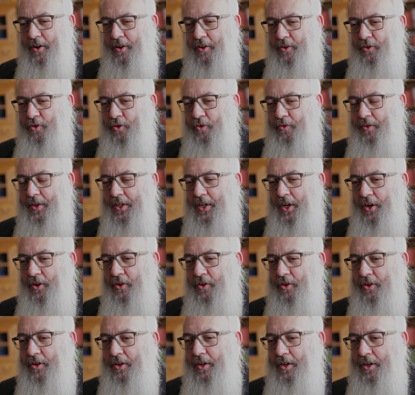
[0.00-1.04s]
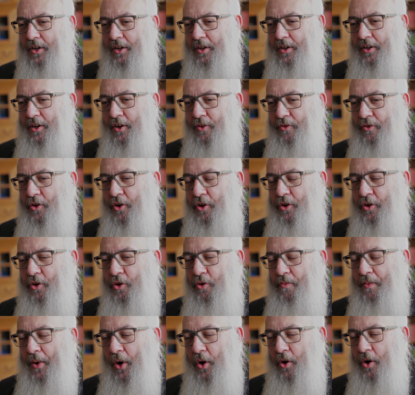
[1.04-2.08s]
so wird auch die Freude
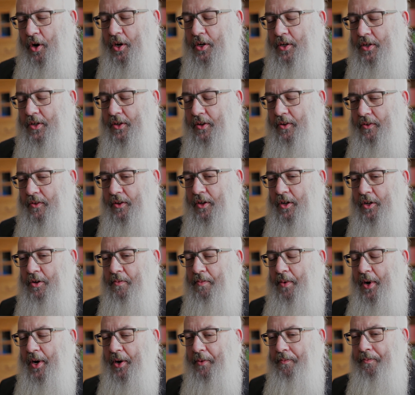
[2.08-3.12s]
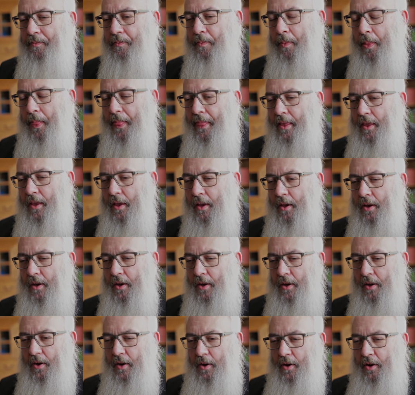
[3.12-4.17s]
über Gott sichtbar.
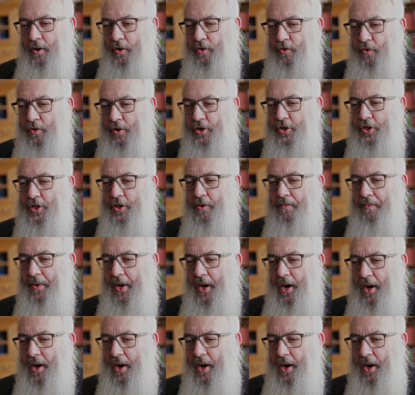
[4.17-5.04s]
Ich wünschte mir